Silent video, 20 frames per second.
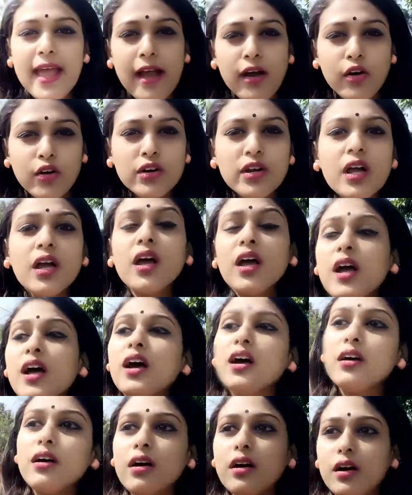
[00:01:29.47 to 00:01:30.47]
এখন
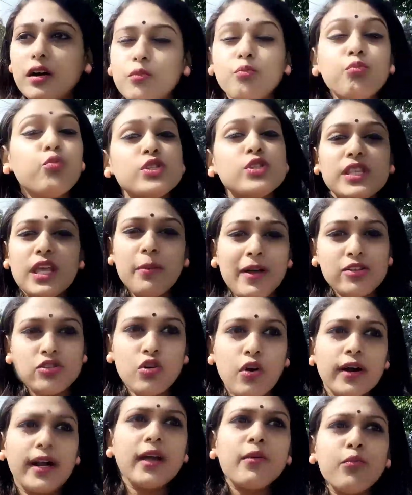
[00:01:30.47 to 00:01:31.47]
বুঝতেই পারছো
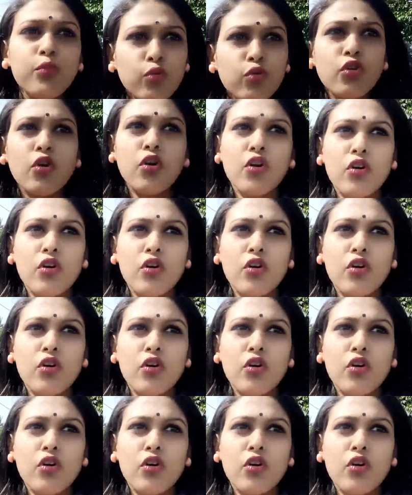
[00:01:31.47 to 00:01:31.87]
অনেক পুরনো